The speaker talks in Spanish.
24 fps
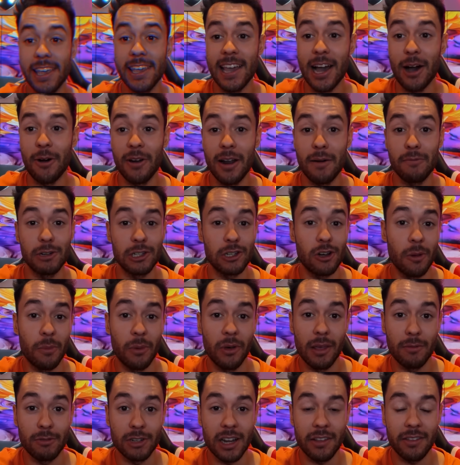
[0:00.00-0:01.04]
Y ahora pues lo
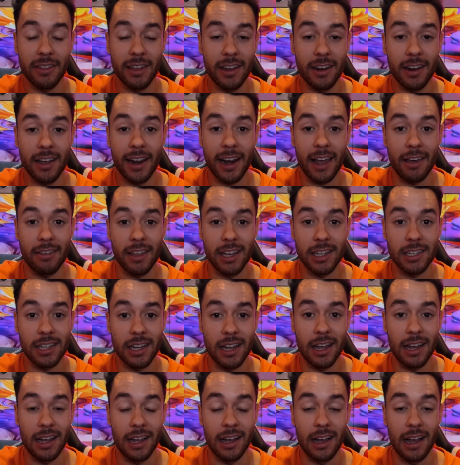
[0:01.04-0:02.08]
podemos hacer gracias
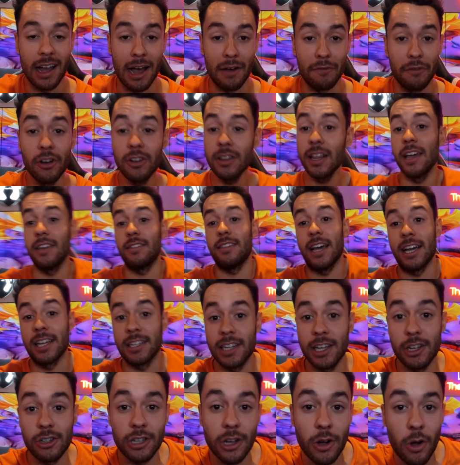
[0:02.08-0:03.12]
a, Fortnite. Así
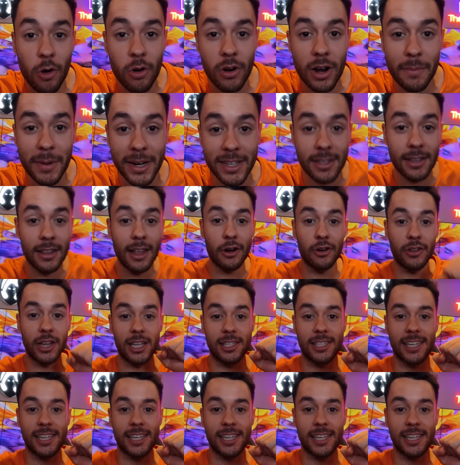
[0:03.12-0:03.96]
que os dejo con la partida, con el